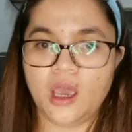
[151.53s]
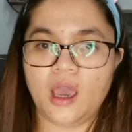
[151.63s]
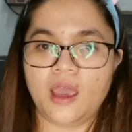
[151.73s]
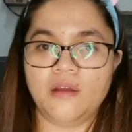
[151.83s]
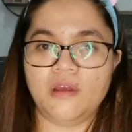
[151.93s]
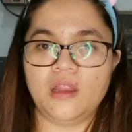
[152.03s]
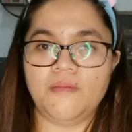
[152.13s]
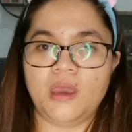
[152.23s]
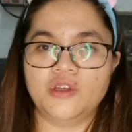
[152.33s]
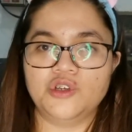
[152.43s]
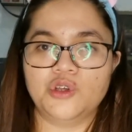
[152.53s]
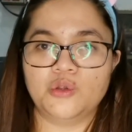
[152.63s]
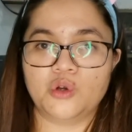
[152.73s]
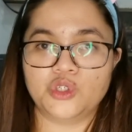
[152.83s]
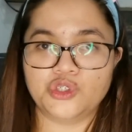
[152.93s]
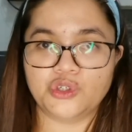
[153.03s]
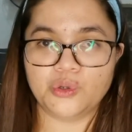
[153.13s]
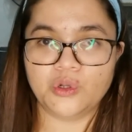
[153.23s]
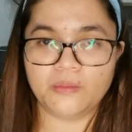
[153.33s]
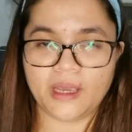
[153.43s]
I really made sure to
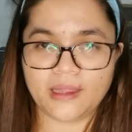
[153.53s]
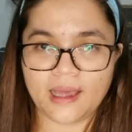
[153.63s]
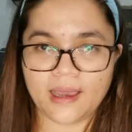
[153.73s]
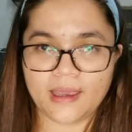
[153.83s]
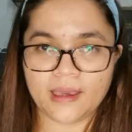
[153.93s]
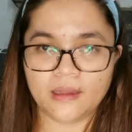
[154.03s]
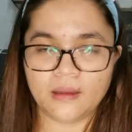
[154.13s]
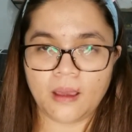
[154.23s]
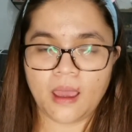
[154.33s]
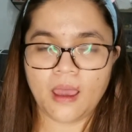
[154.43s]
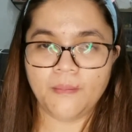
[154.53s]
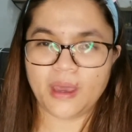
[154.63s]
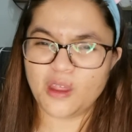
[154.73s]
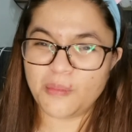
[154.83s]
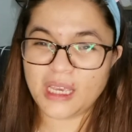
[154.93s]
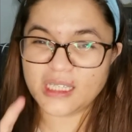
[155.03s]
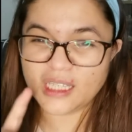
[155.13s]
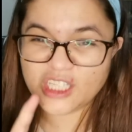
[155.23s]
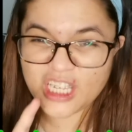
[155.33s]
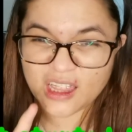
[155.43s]
control my diet pero may isang
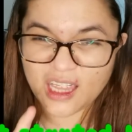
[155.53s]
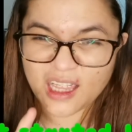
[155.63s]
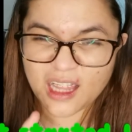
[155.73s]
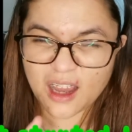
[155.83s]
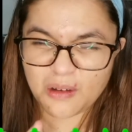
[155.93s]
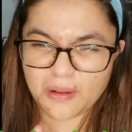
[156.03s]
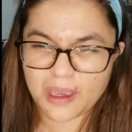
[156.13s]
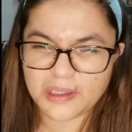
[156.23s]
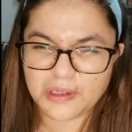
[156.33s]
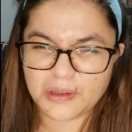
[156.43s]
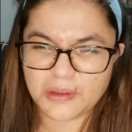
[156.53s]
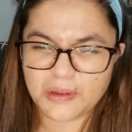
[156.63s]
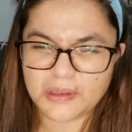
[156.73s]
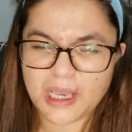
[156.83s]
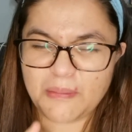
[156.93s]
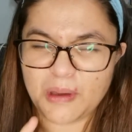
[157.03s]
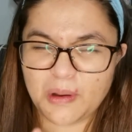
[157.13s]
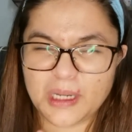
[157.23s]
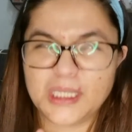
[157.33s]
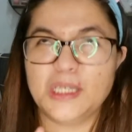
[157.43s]
cheat day na ako eh. So, sabi ko
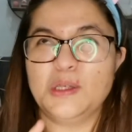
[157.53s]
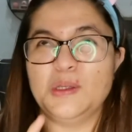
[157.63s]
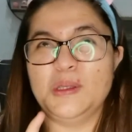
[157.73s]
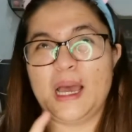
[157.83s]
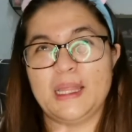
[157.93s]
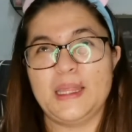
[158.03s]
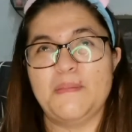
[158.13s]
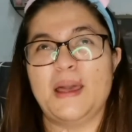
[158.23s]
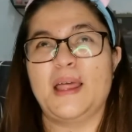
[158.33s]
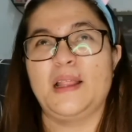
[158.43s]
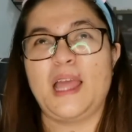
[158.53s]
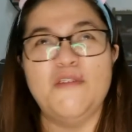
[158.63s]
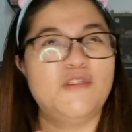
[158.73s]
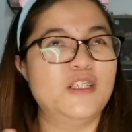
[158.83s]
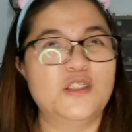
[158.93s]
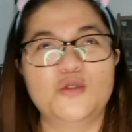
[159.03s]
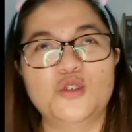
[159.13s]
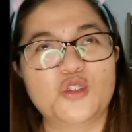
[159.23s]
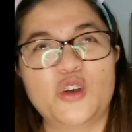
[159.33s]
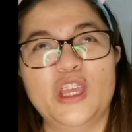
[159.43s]
kasi nung dati, parang life is too
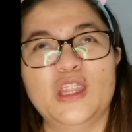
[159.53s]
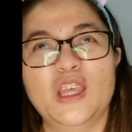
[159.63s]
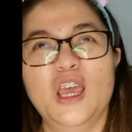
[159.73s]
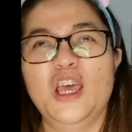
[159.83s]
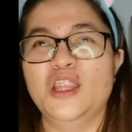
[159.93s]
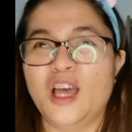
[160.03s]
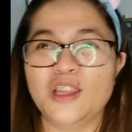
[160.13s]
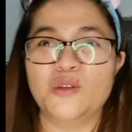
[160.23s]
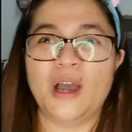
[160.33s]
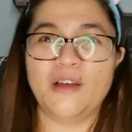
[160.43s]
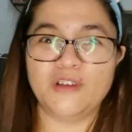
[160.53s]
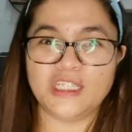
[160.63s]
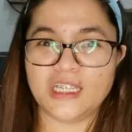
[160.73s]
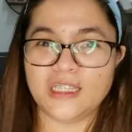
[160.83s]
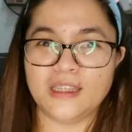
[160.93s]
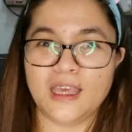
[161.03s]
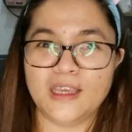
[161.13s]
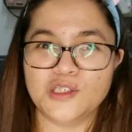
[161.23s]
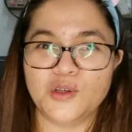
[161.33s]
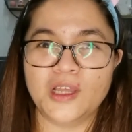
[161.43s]
short not to have a cheat day.
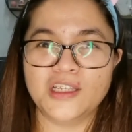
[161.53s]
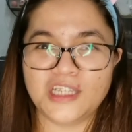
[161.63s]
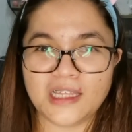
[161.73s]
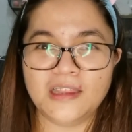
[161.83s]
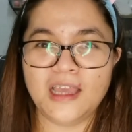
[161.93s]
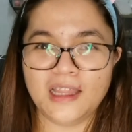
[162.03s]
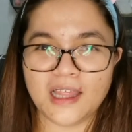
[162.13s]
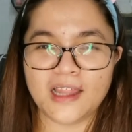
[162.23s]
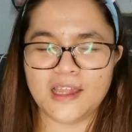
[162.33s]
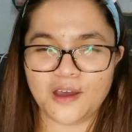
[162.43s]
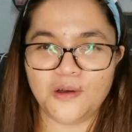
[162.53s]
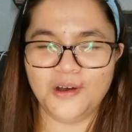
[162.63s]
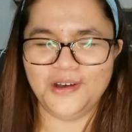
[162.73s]
So, nag-cheat day na rin ako.